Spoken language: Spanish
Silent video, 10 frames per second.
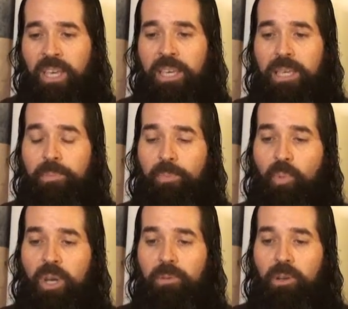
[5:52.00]
y mi
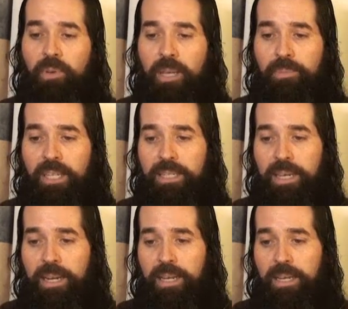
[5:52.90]
pueblo
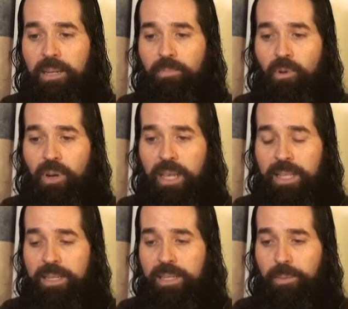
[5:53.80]
habitará en
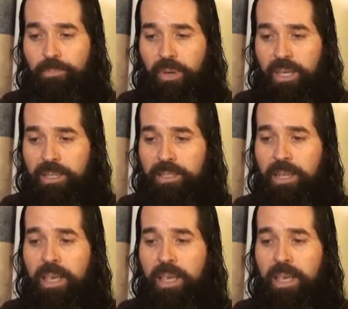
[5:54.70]
morada de paz,